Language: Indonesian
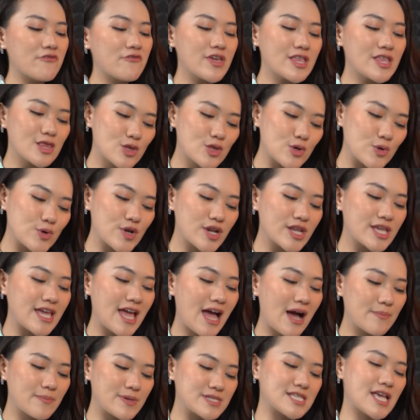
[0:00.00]
fitur
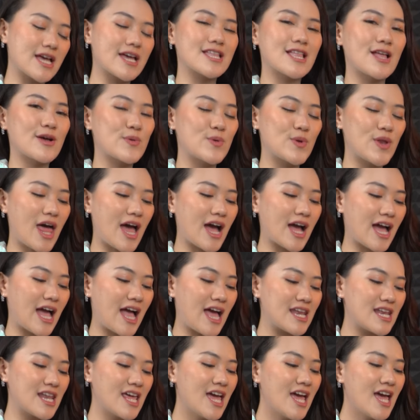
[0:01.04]
yang bisa kita
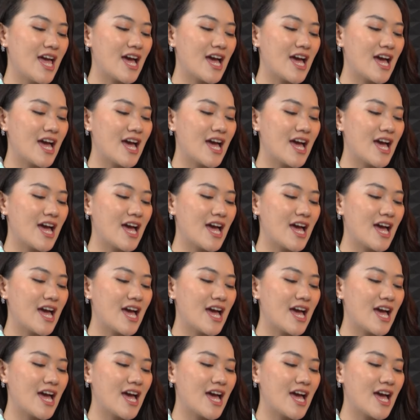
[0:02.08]
gunakan.